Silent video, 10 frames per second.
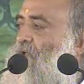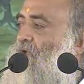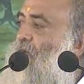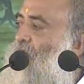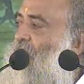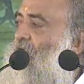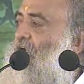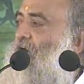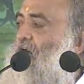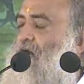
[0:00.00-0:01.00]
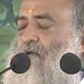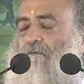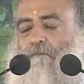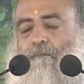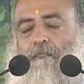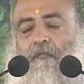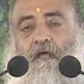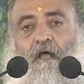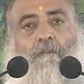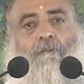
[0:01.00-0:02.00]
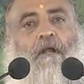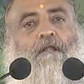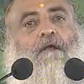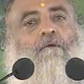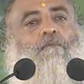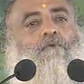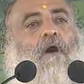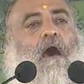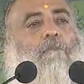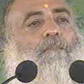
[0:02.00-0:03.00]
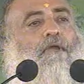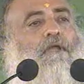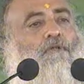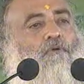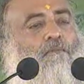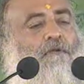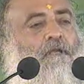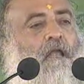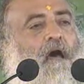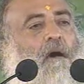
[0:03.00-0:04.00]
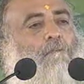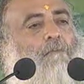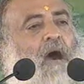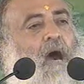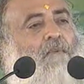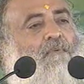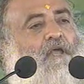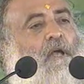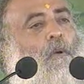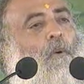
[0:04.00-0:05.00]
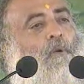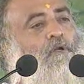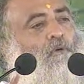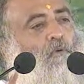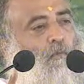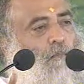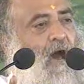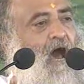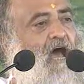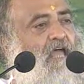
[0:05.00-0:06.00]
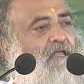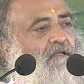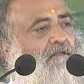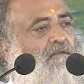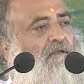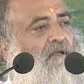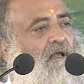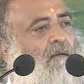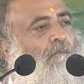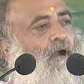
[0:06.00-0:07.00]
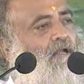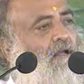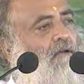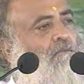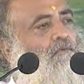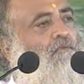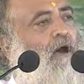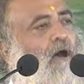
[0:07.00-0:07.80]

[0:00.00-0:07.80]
कबीर ने कहा भटक मुआ भेदू बिना पावे कौन उपाय भटक मुआ